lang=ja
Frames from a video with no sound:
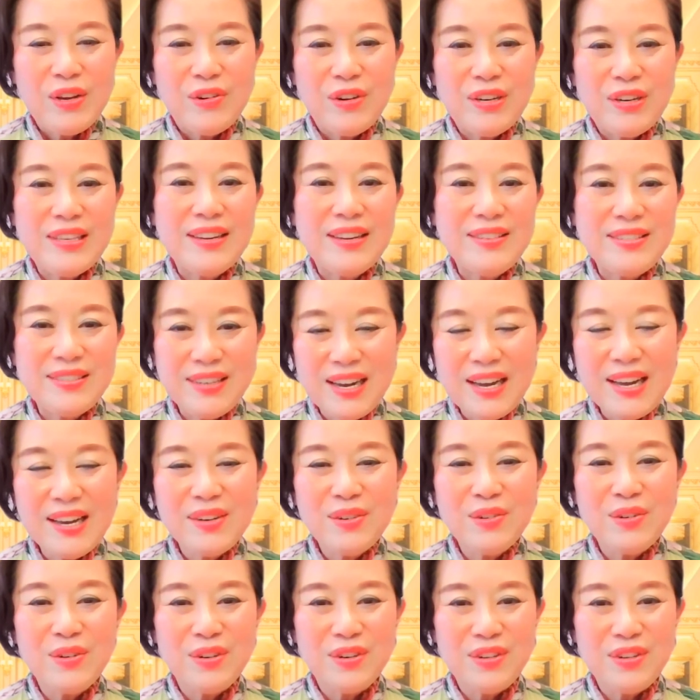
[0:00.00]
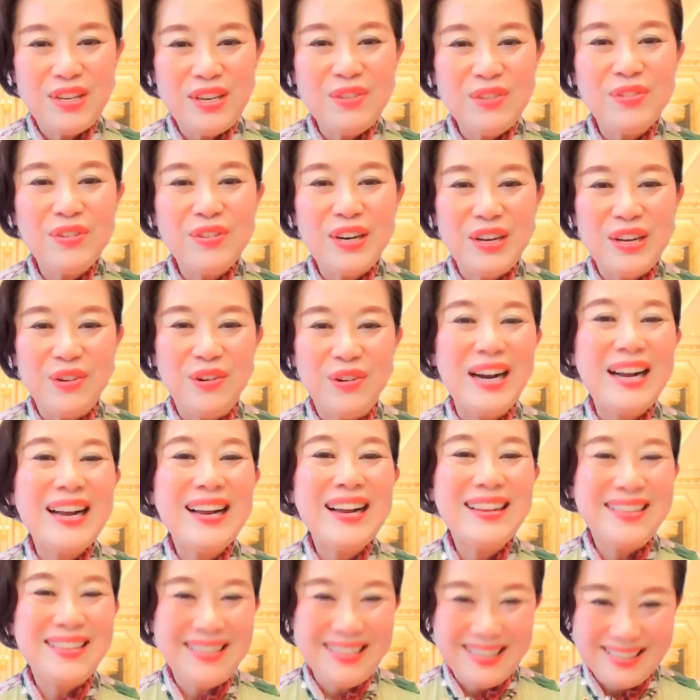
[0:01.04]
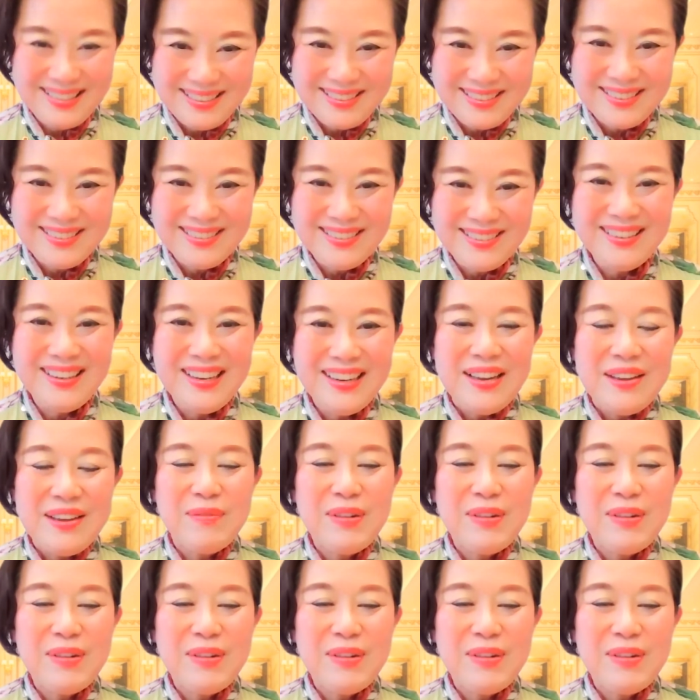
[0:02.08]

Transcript: 私が皮膚が弱かったという、